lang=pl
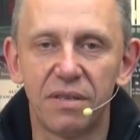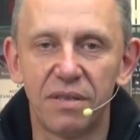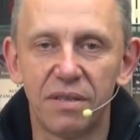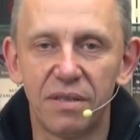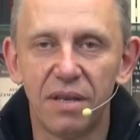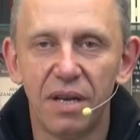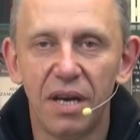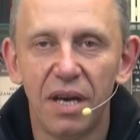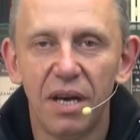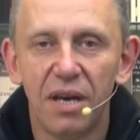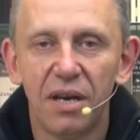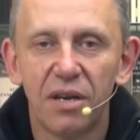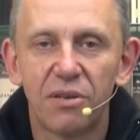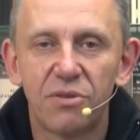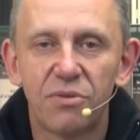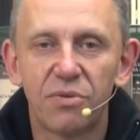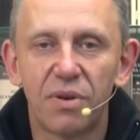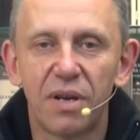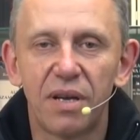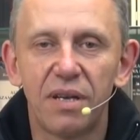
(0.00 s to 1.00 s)
y,
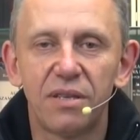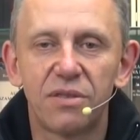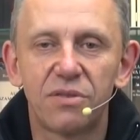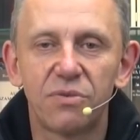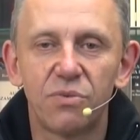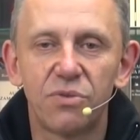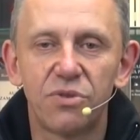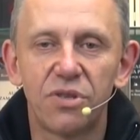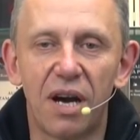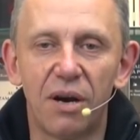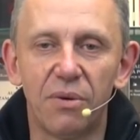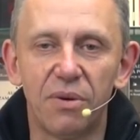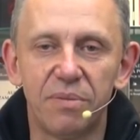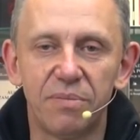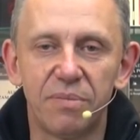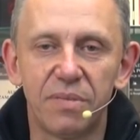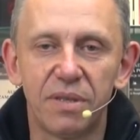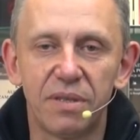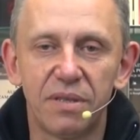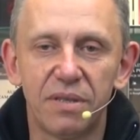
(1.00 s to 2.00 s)
które jest
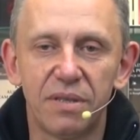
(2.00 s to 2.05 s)
udziałem